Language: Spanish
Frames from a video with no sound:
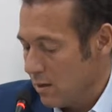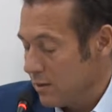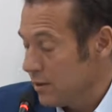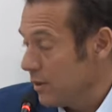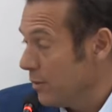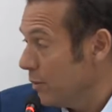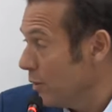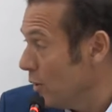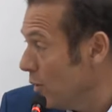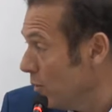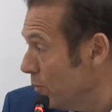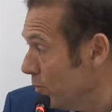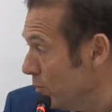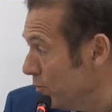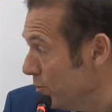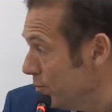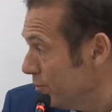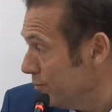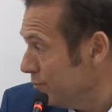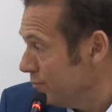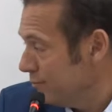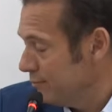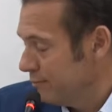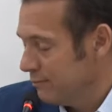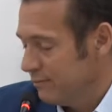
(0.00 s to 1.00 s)
Chevron.
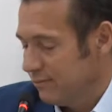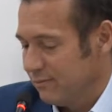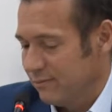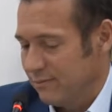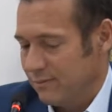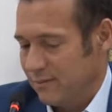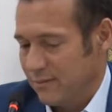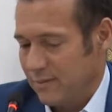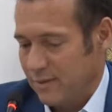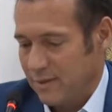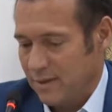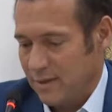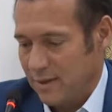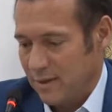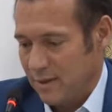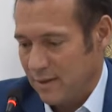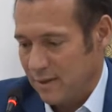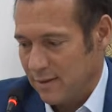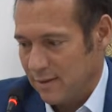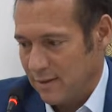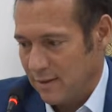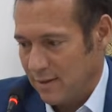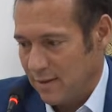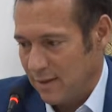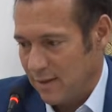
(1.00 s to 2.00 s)

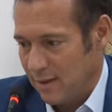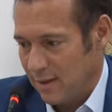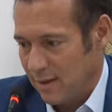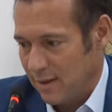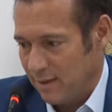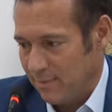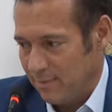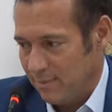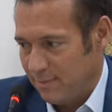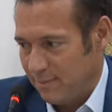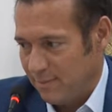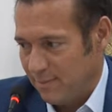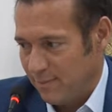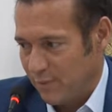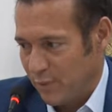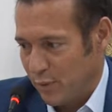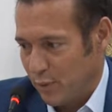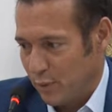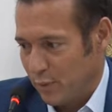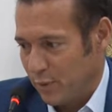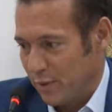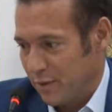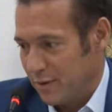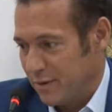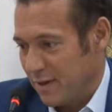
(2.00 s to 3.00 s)
Así que
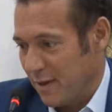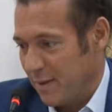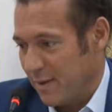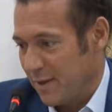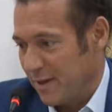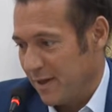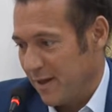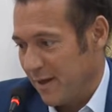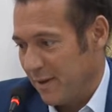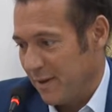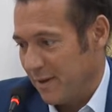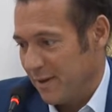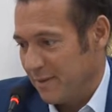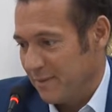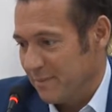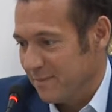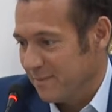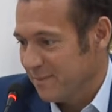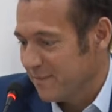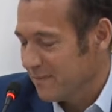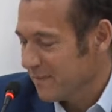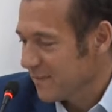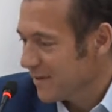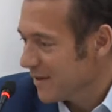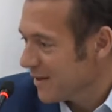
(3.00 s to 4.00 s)
usted sabe que
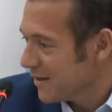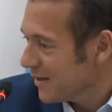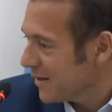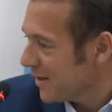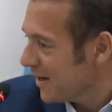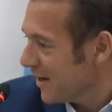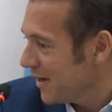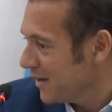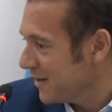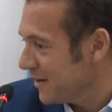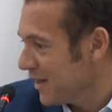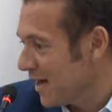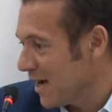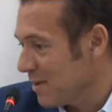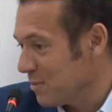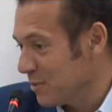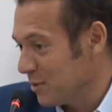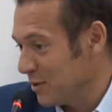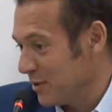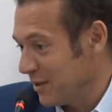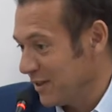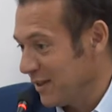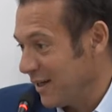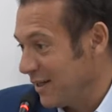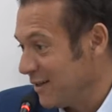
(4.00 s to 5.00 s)

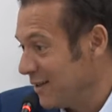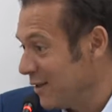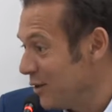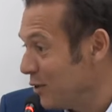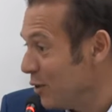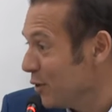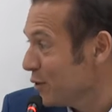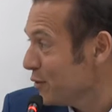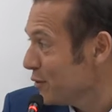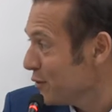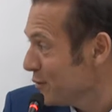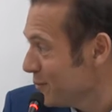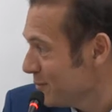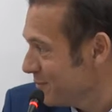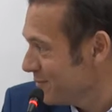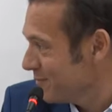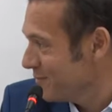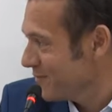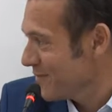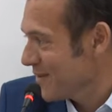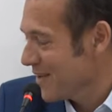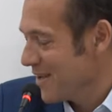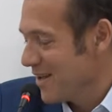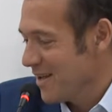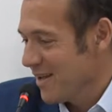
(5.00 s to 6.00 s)
andábamos detrás de dos,
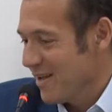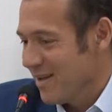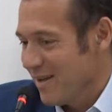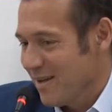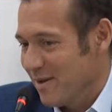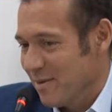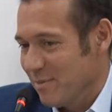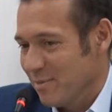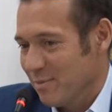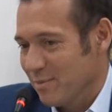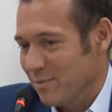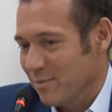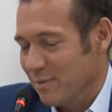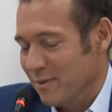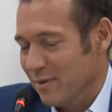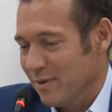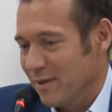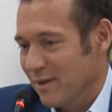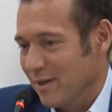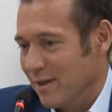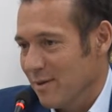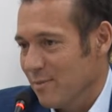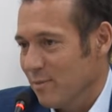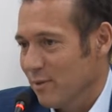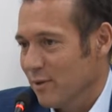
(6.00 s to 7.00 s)

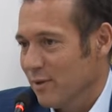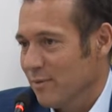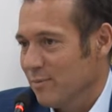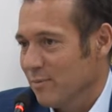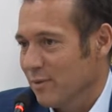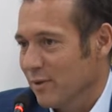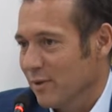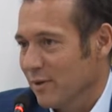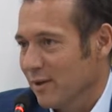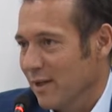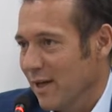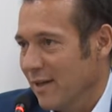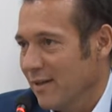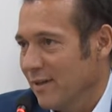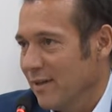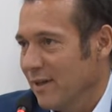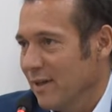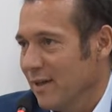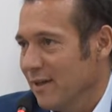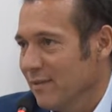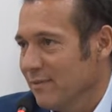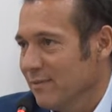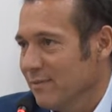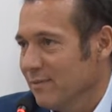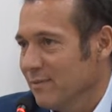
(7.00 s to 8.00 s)
porque es muy
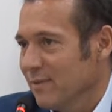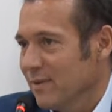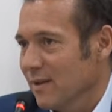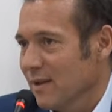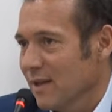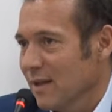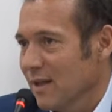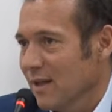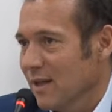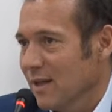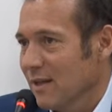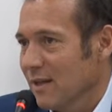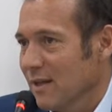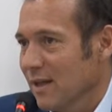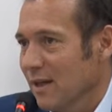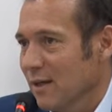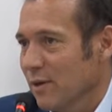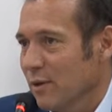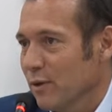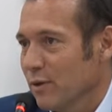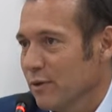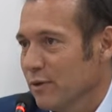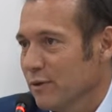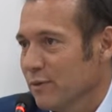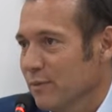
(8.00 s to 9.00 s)
importante que estas
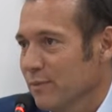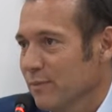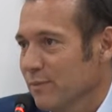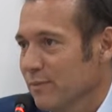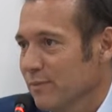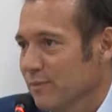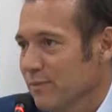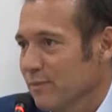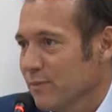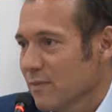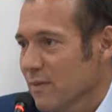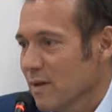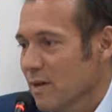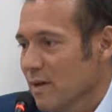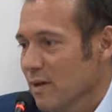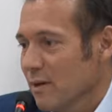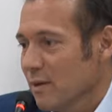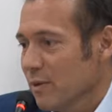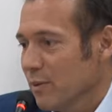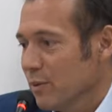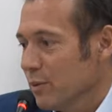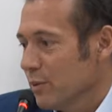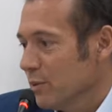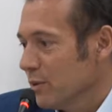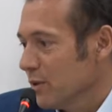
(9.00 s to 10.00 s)
dos
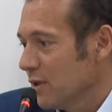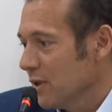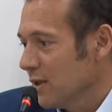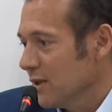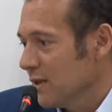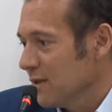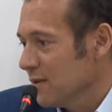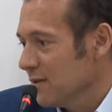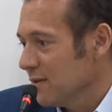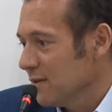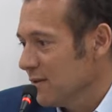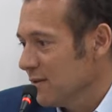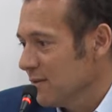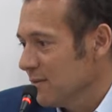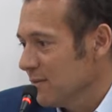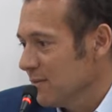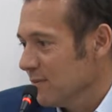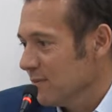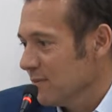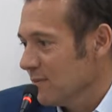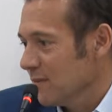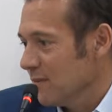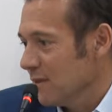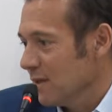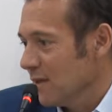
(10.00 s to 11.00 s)
ustedes
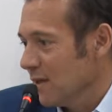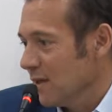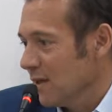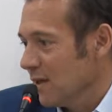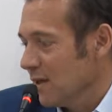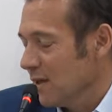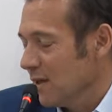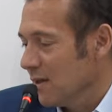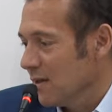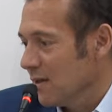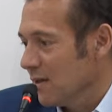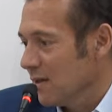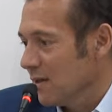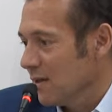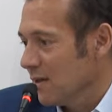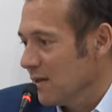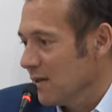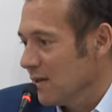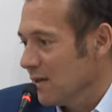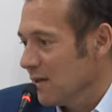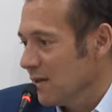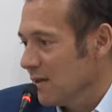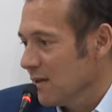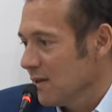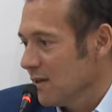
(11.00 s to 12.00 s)
eh,
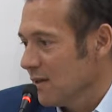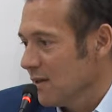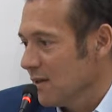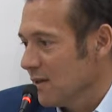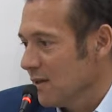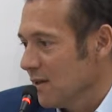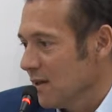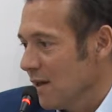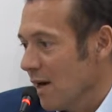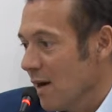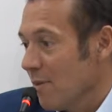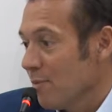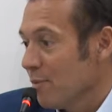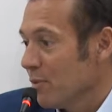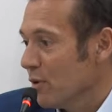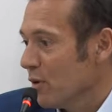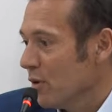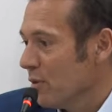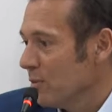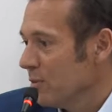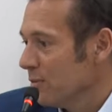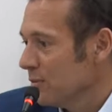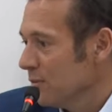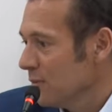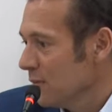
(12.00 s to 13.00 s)
y
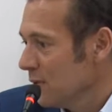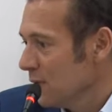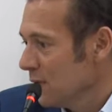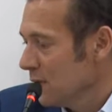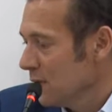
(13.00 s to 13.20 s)
Gazprom